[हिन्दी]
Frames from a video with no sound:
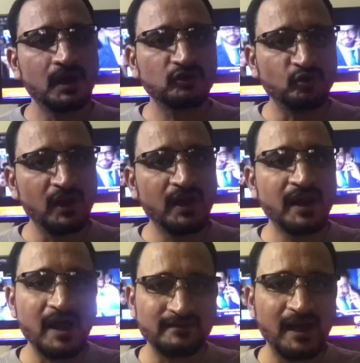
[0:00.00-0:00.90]
सुहेल खान
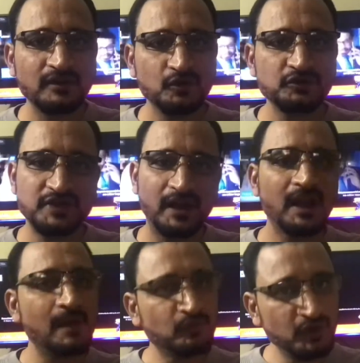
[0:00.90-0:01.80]
आज़ाद न्यूज़ चैनल
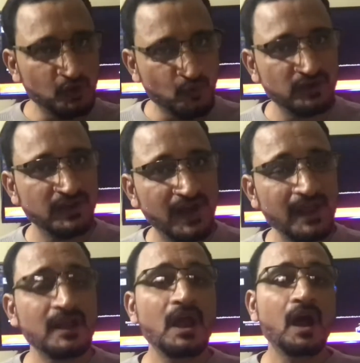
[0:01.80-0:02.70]
आपको ये रिपोर्ट दे रहा
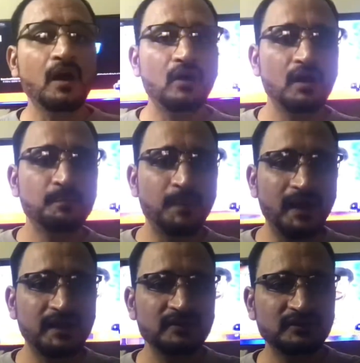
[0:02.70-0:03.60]
है और
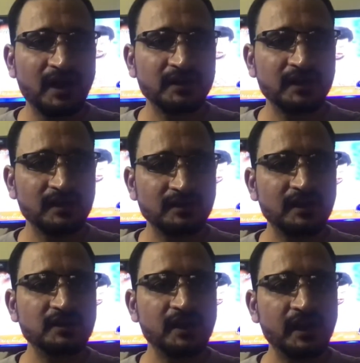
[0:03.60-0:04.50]
पाकिस्तान के अंदर ये